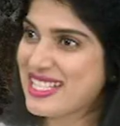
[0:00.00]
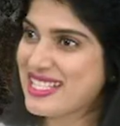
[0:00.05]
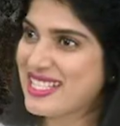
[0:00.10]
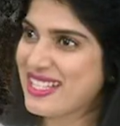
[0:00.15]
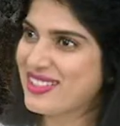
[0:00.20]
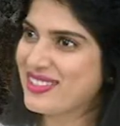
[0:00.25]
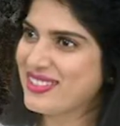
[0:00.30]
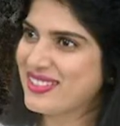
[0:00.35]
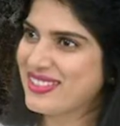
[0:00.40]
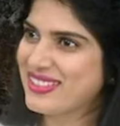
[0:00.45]

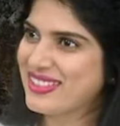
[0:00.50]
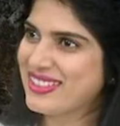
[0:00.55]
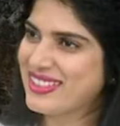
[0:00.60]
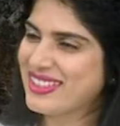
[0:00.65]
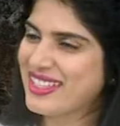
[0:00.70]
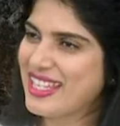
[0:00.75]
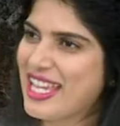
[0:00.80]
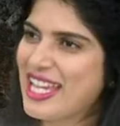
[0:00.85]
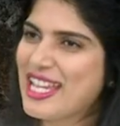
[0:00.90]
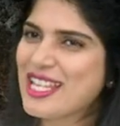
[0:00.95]
చేశారు
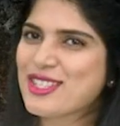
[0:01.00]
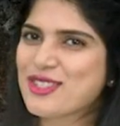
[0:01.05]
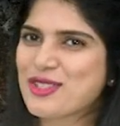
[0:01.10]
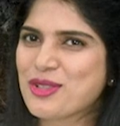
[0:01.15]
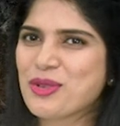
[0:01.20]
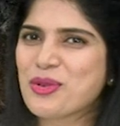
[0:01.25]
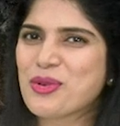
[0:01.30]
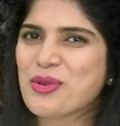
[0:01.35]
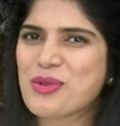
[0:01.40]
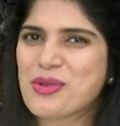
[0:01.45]

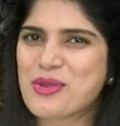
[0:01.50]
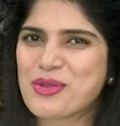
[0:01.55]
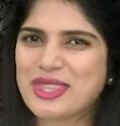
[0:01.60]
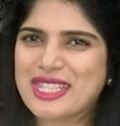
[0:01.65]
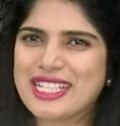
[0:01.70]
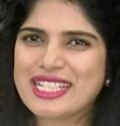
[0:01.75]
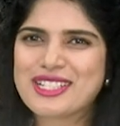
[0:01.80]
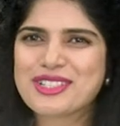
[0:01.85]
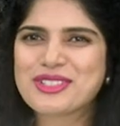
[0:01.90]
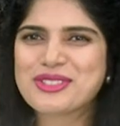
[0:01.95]
సో
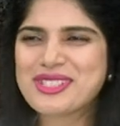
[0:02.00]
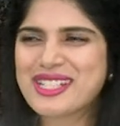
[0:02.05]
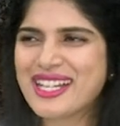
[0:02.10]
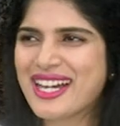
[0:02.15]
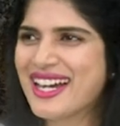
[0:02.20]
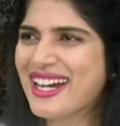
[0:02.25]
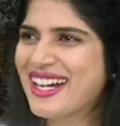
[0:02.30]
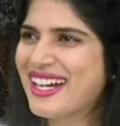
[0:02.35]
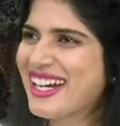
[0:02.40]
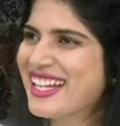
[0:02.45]
తిట్టుకున్నా